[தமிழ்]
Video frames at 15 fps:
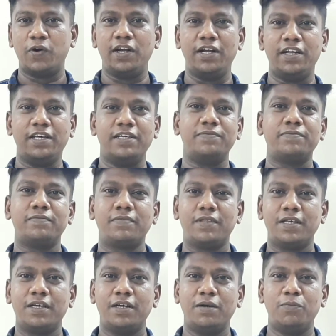ஒன்று
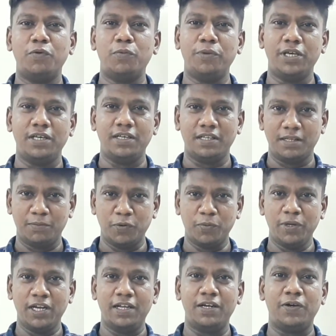பூமி இந்த
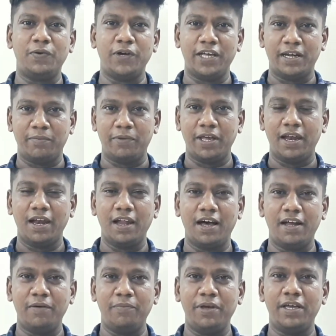பூமியில் இருக்கக்கூடிய நம்ம
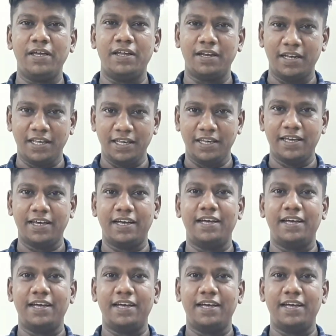எல்லாருமே நீங்க